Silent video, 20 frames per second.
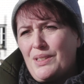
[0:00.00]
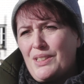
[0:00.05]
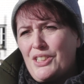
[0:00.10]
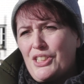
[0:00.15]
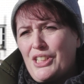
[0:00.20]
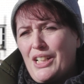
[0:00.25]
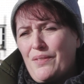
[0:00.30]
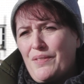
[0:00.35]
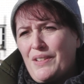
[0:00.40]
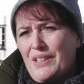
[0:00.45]
das
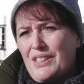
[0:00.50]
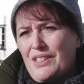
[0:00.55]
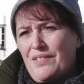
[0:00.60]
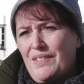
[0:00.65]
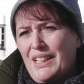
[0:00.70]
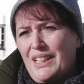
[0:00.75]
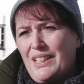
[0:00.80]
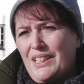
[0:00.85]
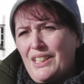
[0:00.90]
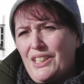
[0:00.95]
ist einfach das
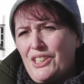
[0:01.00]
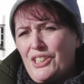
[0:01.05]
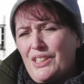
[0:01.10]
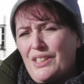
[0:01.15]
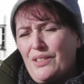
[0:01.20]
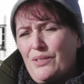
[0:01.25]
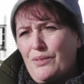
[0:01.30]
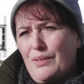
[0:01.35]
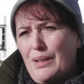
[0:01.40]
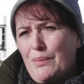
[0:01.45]

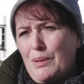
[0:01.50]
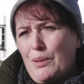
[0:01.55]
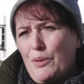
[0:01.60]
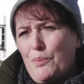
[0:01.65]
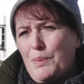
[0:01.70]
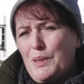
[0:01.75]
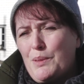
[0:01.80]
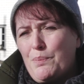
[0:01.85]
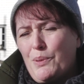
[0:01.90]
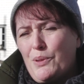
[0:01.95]
Wichtigste. Und wenn man
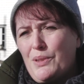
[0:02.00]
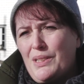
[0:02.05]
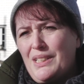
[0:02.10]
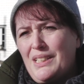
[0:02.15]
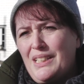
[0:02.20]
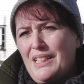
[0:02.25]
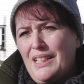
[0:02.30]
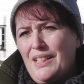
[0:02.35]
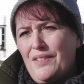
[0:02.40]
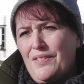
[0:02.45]
etwas
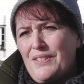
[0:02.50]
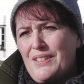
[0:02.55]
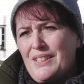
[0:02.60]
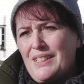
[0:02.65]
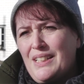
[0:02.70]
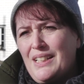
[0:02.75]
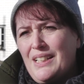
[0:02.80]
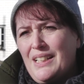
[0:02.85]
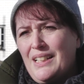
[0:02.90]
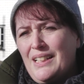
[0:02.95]
Positives
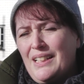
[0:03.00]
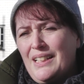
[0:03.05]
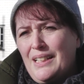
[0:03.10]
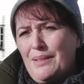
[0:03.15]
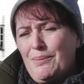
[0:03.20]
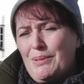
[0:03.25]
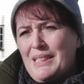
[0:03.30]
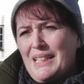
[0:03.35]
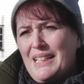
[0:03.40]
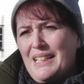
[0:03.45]

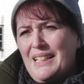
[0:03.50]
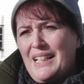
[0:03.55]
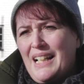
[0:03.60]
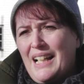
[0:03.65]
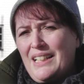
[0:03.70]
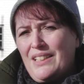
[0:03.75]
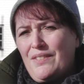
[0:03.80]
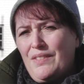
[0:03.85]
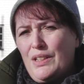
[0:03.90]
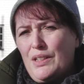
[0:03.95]
im Sinn
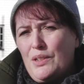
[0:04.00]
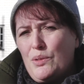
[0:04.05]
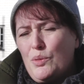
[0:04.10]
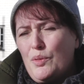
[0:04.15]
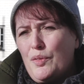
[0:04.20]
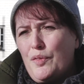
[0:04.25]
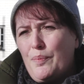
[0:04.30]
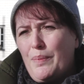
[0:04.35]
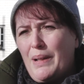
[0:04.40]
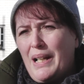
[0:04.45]
hat, wie einen
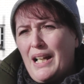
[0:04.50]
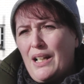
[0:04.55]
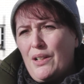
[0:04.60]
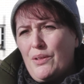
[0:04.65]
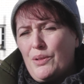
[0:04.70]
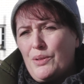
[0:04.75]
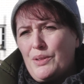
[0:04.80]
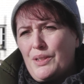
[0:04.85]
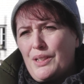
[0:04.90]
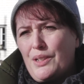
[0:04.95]
Aufbau
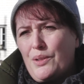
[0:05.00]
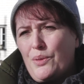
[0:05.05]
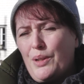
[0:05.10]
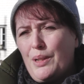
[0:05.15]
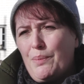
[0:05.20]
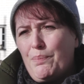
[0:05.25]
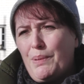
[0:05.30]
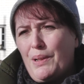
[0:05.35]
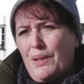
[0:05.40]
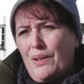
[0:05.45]
oder eine
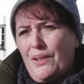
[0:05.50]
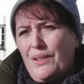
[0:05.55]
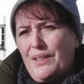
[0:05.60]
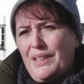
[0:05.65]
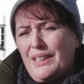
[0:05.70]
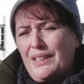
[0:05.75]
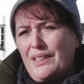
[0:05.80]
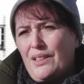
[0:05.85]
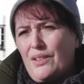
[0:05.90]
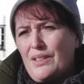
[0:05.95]
Neuplanung,
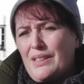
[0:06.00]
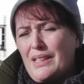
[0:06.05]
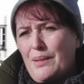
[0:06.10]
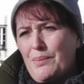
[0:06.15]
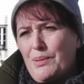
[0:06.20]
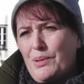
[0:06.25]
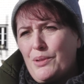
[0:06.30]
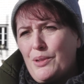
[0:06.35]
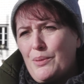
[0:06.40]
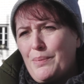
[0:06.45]
dann kann es
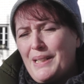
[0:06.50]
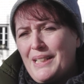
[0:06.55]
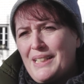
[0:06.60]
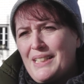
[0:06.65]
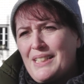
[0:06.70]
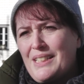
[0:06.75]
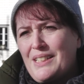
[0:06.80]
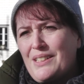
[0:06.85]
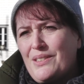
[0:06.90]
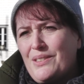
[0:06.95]
einem nur noch
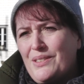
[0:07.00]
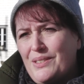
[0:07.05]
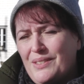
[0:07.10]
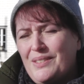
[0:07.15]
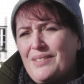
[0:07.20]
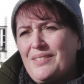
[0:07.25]
besser gehen.